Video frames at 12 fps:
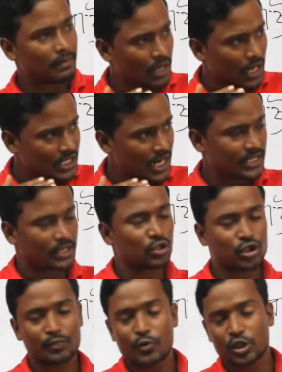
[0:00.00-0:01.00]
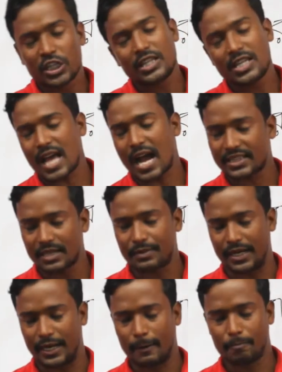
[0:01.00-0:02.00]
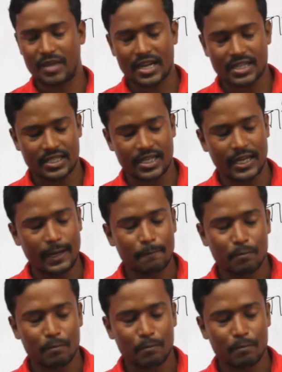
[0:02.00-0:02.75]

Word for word: বা সাধারণত প্রতিনিধি থাকতে পারে একটি